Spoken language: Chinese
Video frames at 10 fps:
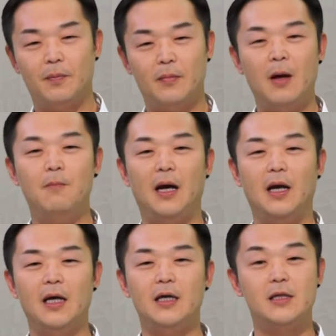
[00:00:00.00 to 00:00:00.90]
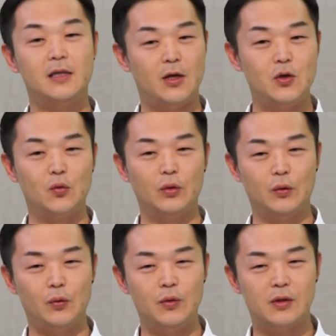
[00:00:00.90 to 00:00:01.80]
那美丽贤淑的
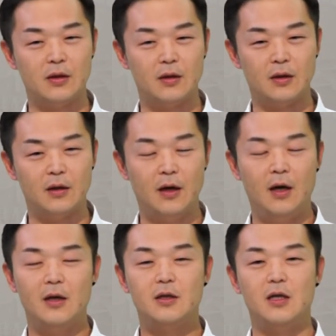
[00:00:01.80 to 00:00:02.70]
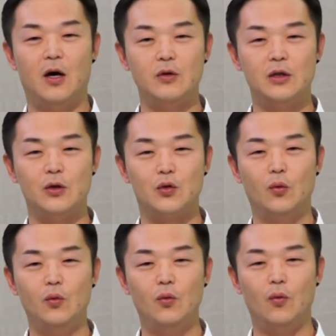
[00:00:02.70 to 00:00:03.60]
女子敲起
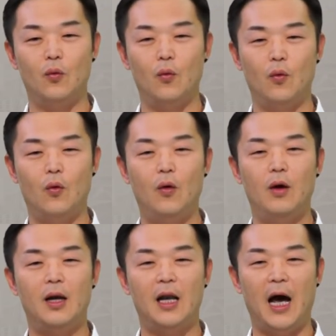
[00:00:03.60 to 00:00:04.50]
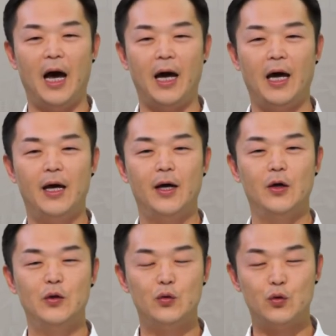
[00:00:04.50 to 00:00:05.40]
钟鼓来
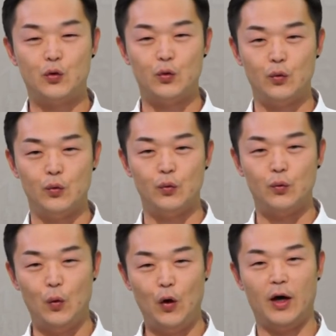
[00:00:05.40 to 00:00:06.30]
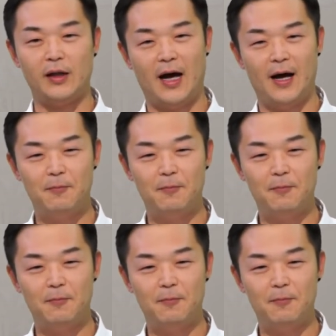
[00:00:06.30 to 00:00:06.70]
取悦他。